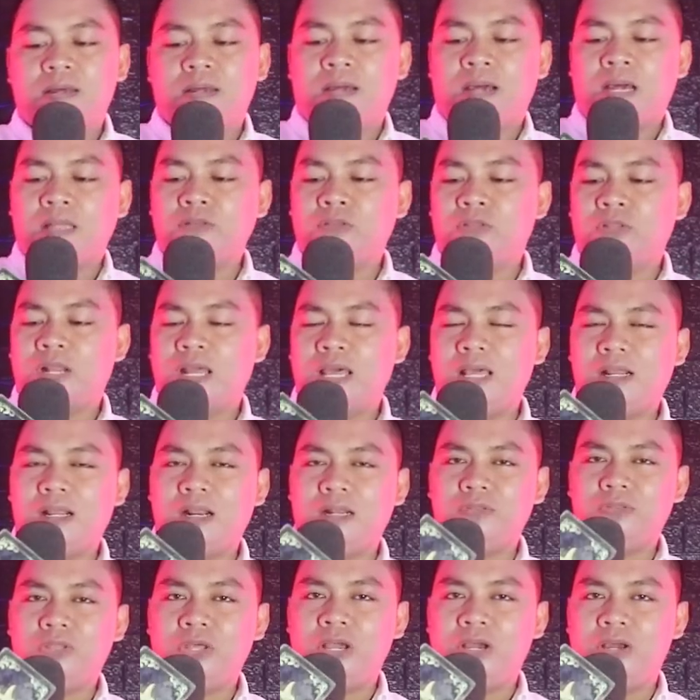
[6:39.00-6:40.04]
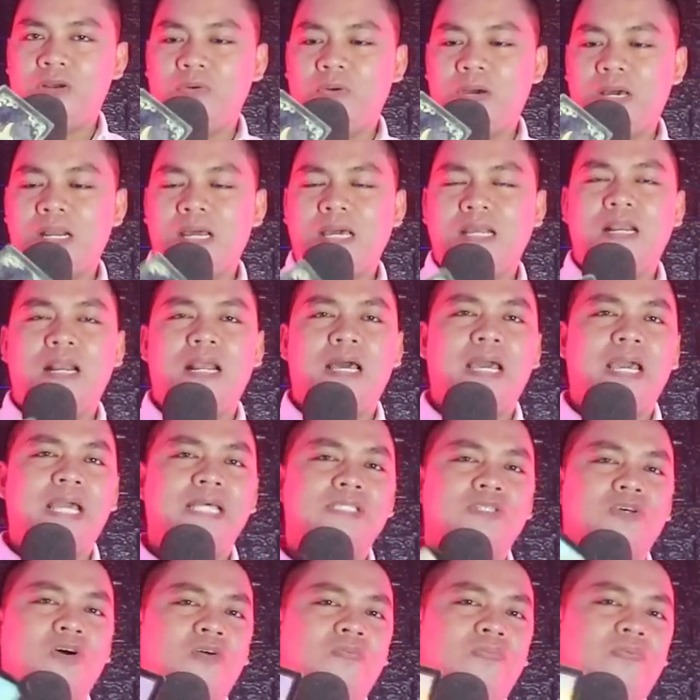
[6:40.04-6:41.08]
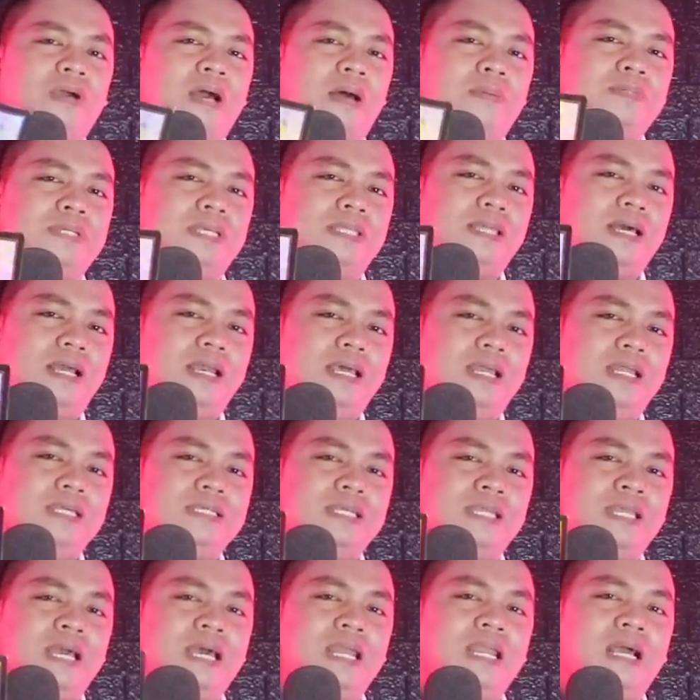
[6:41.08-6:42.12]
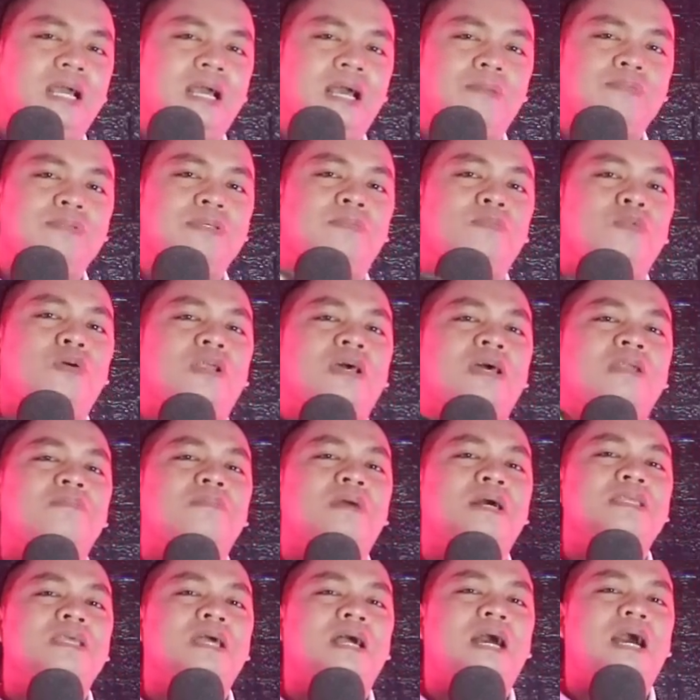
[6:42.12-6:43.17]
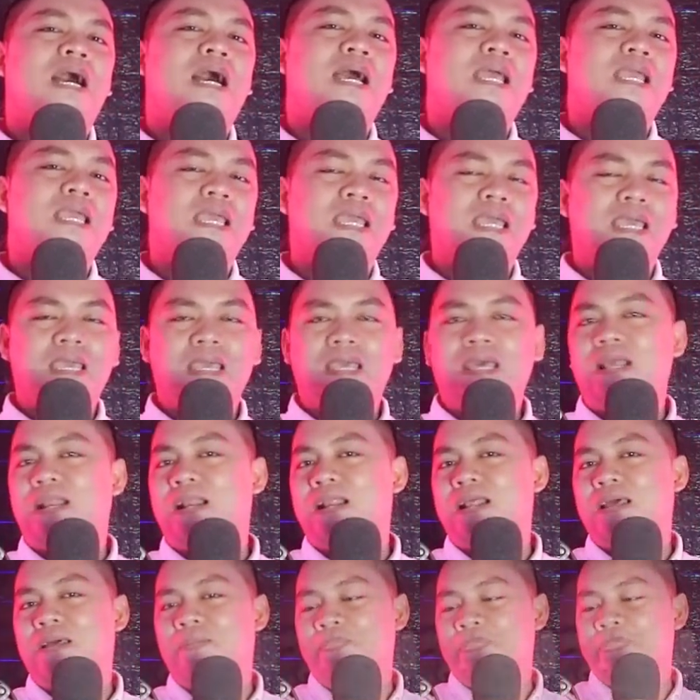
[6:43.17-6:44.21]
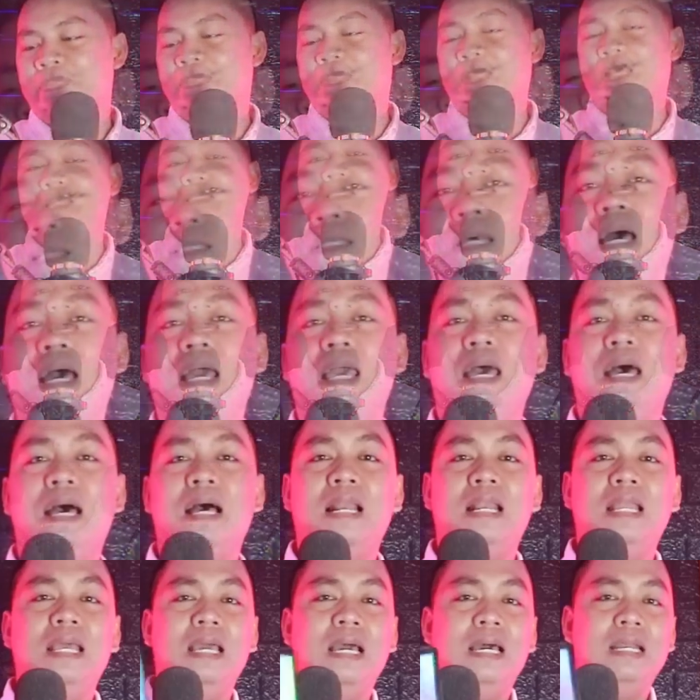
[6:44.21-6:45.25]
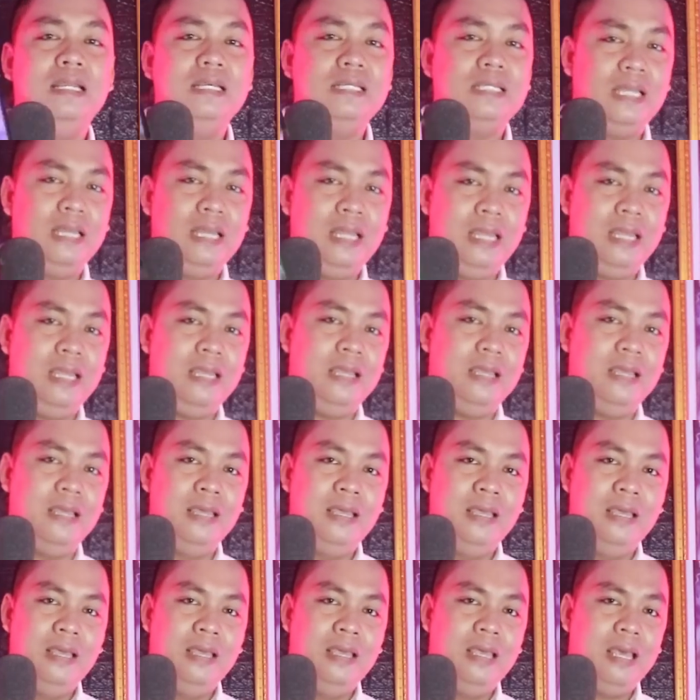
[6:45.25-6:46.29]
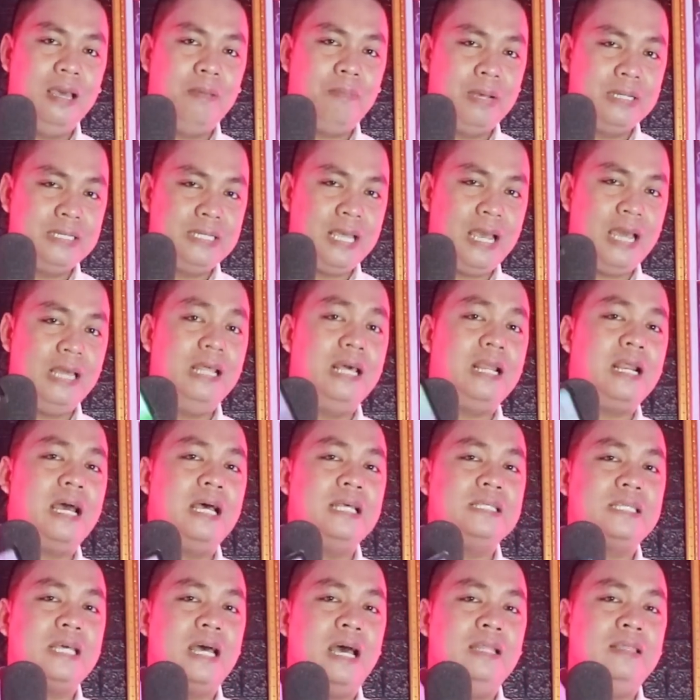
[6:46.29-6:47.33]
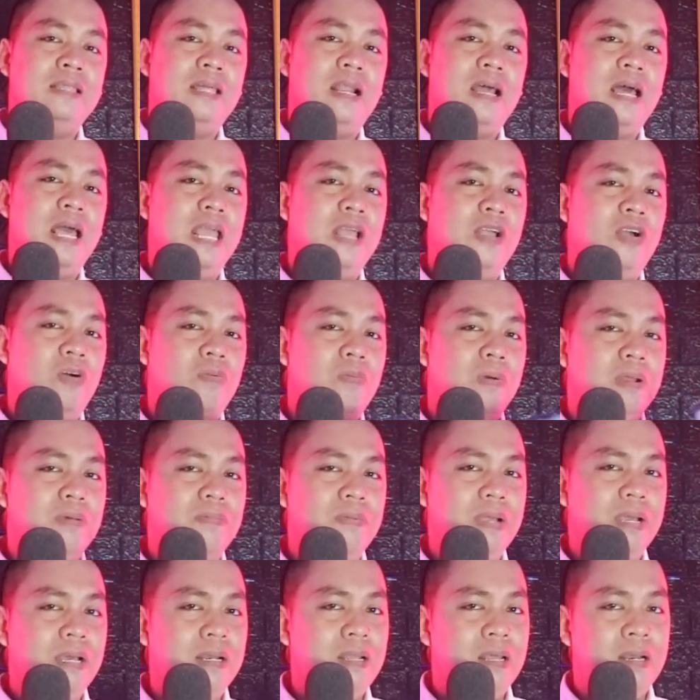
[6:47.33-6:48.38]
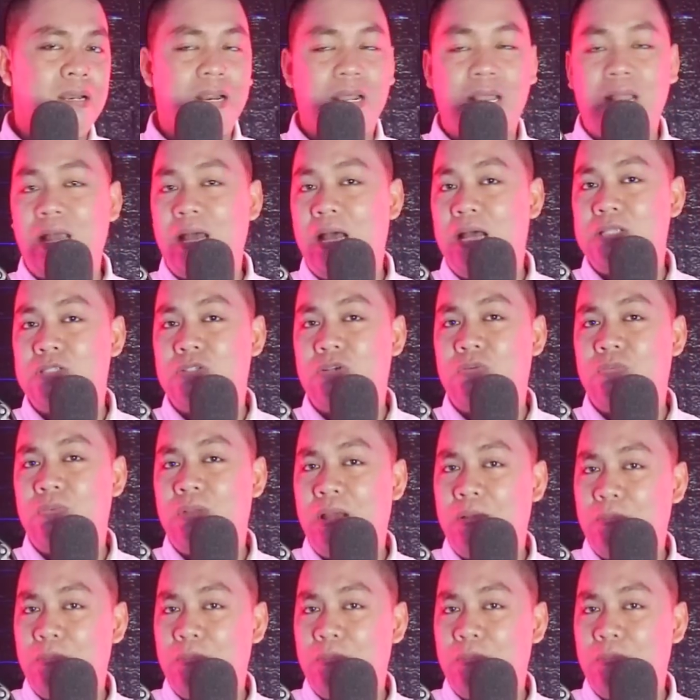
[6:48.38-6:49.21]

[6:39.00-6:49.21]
Kartu terakhir kartu yang keluar adalah S of Cups. Kita lihat di sini ada cup semua akan banyak air. Nah, saya lihat di sini ya masih ada rasa antara Heiko Panabeken dan Rangga Azom.